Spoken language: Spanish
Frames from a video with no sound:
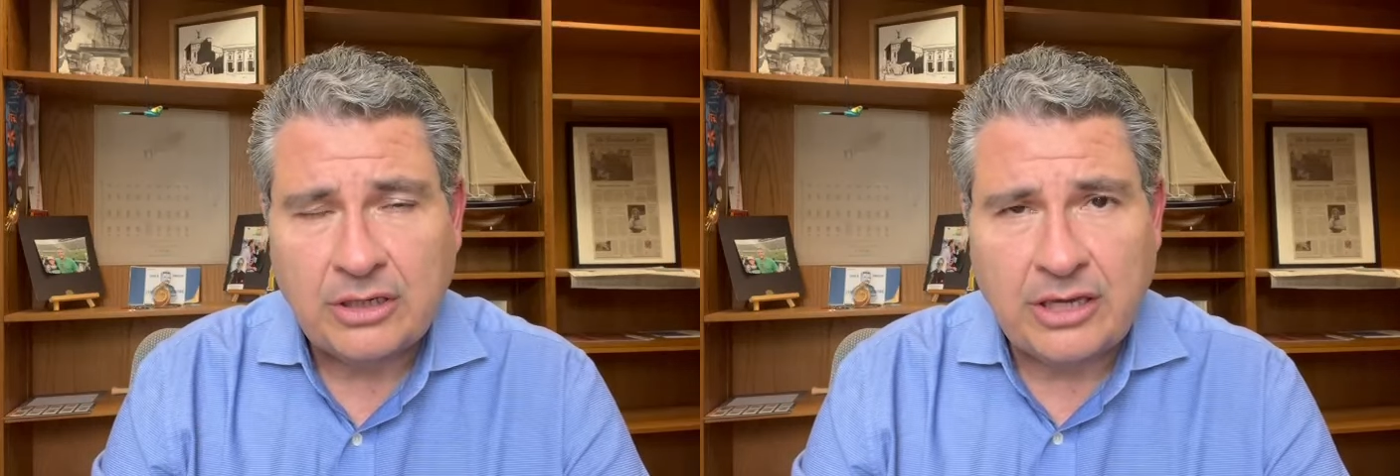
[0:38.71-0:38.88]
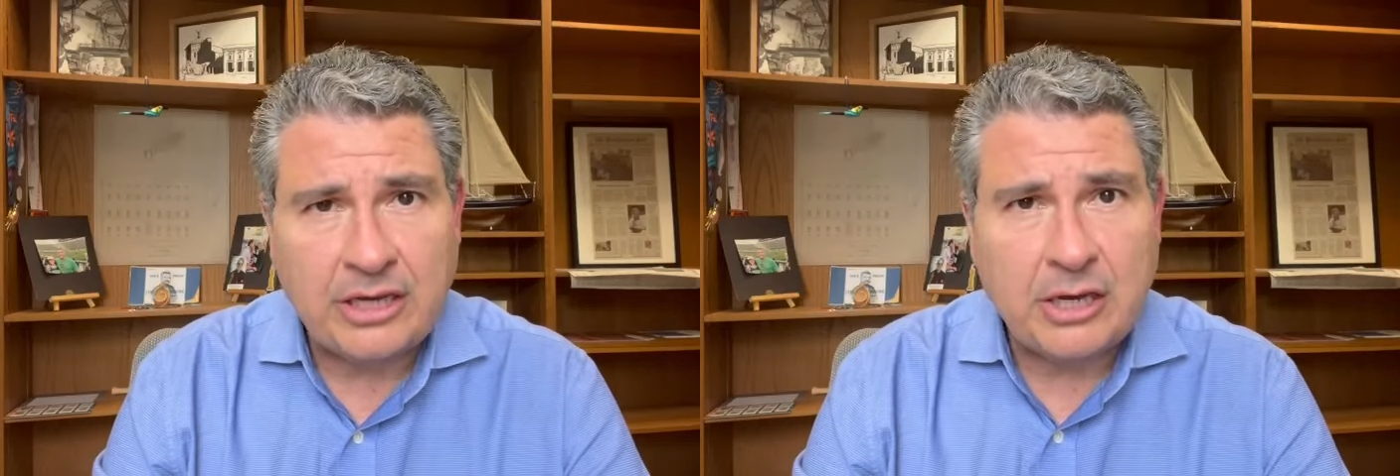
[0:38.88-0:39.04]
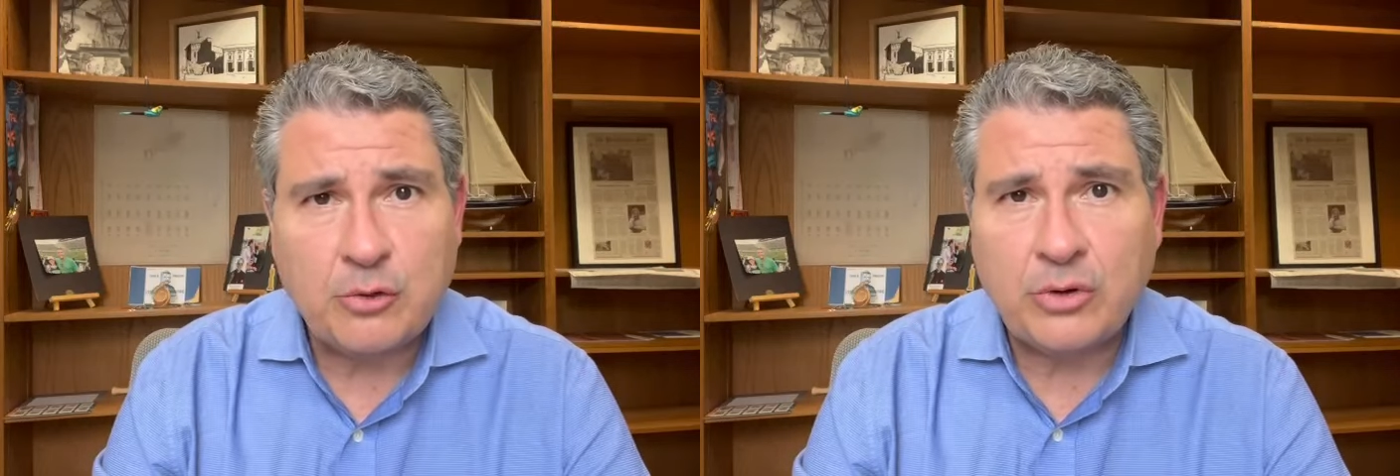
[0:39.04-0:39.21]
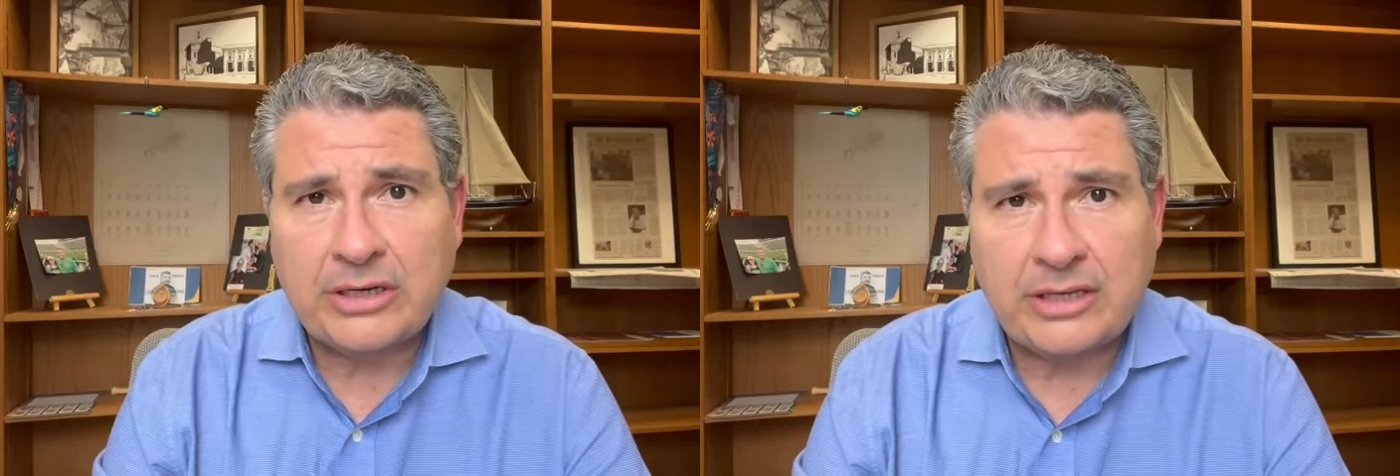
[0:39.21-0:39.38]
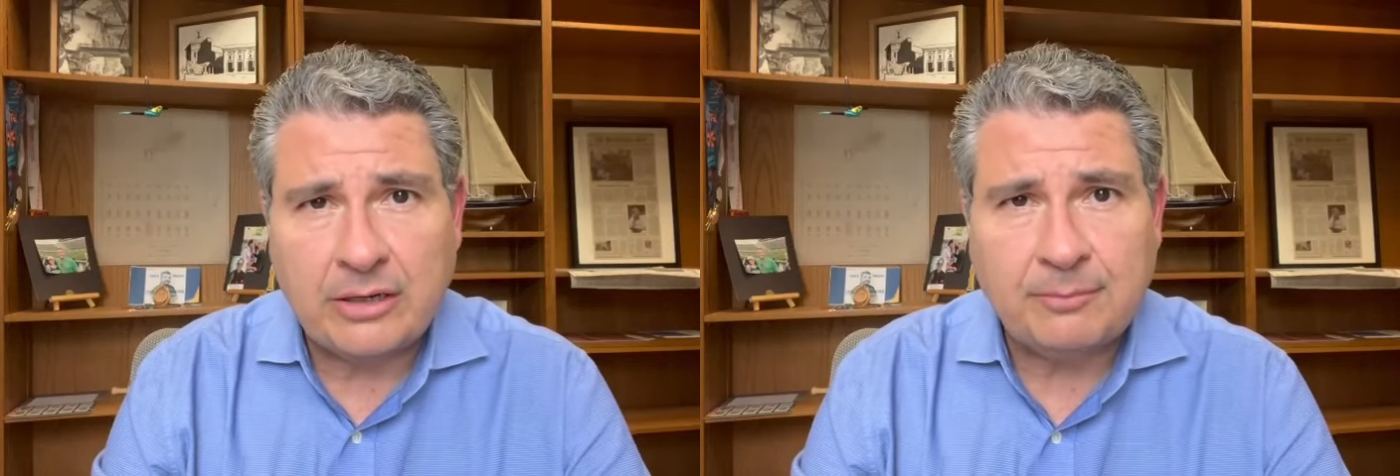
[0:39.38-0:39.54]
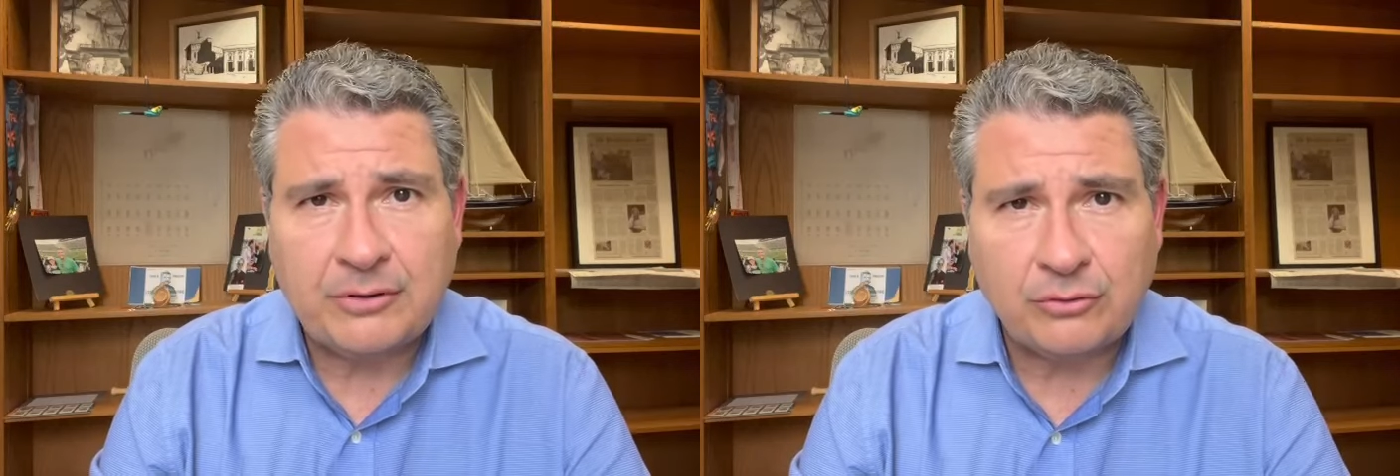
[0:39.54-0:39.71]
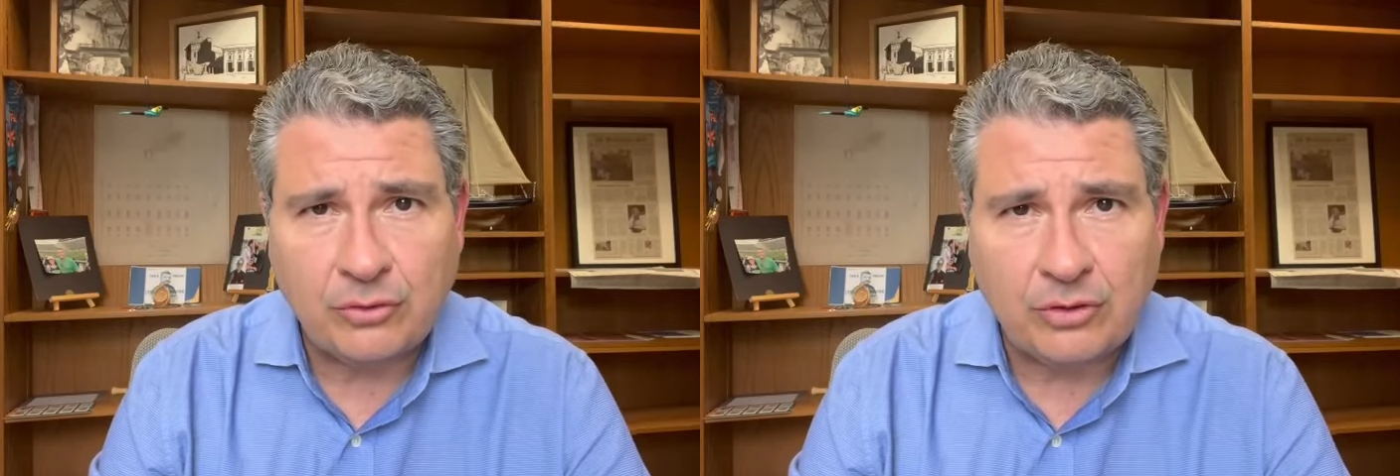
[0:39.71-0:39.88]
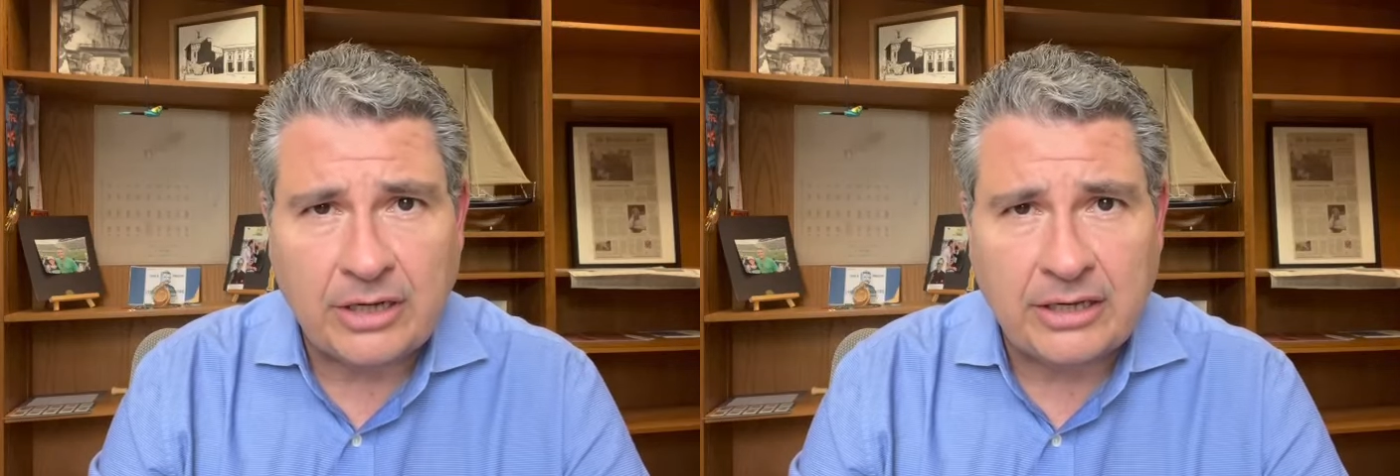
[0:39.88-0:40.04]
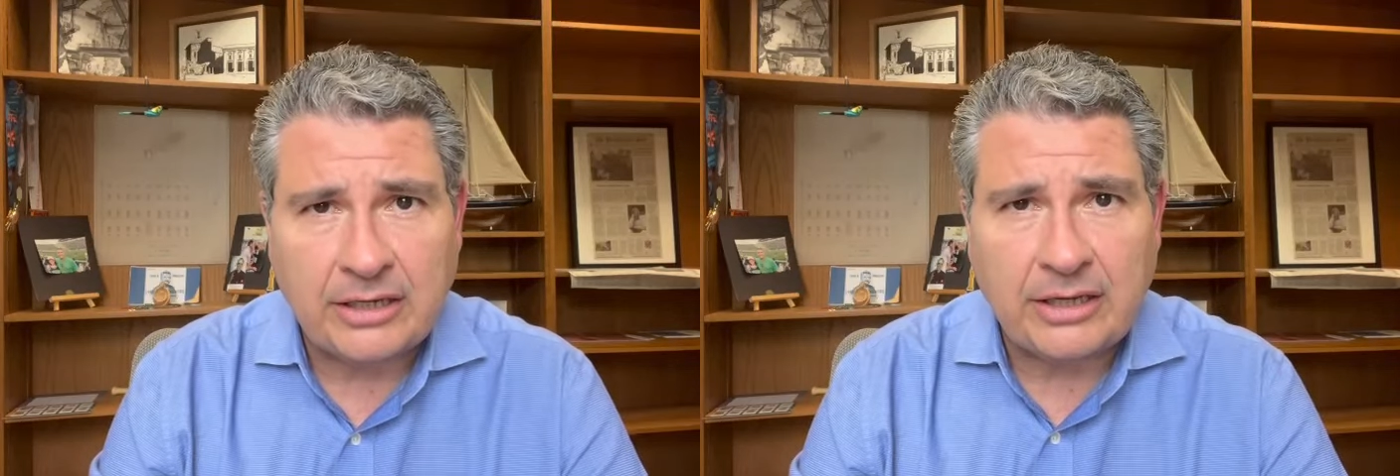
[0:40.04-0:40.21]
que cualquier
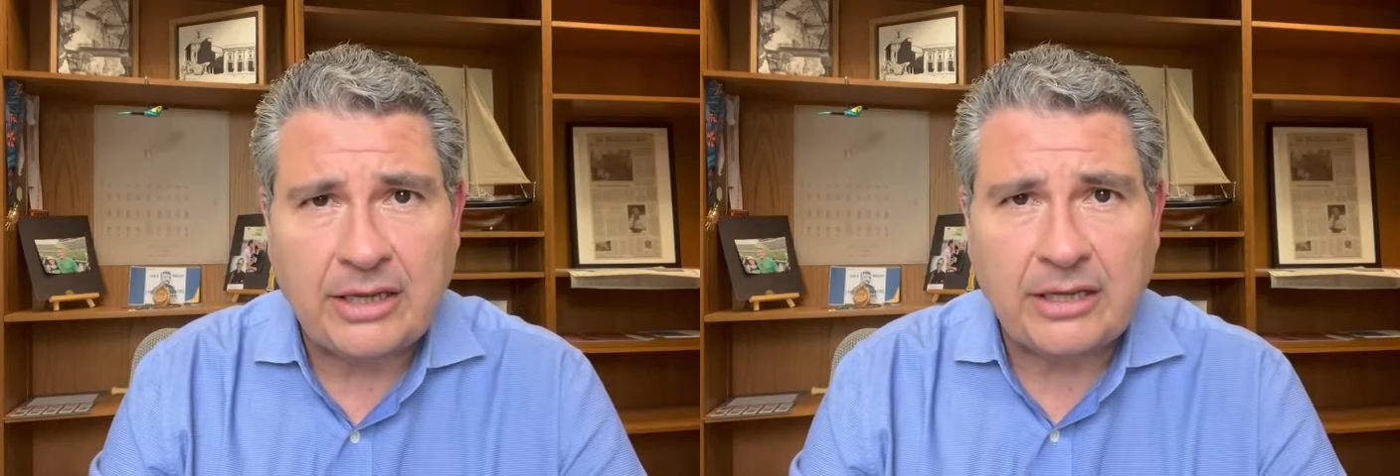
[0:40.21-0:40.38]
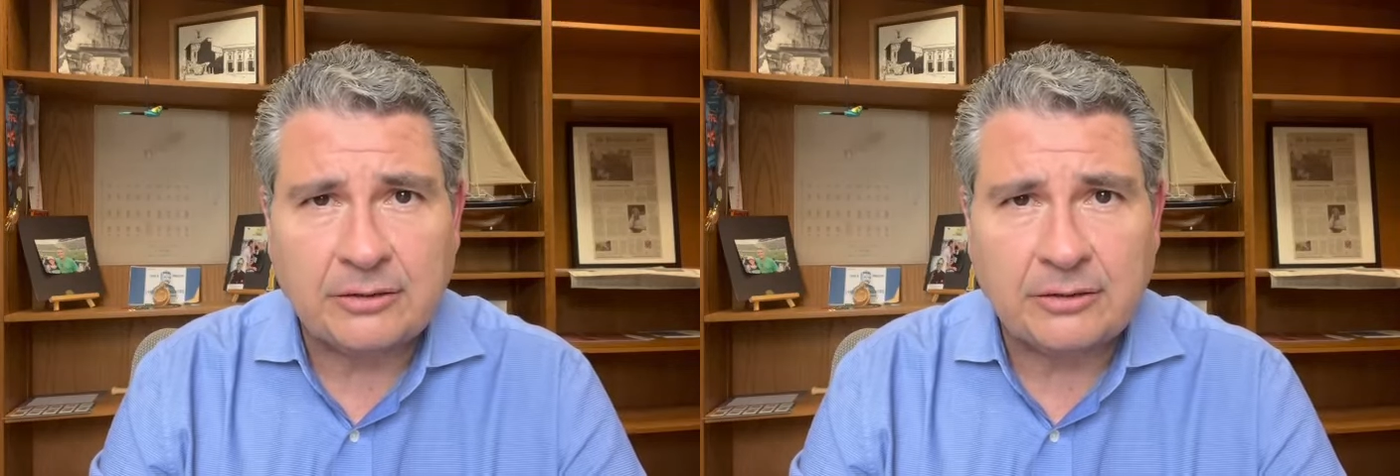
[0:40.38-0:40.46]
persona que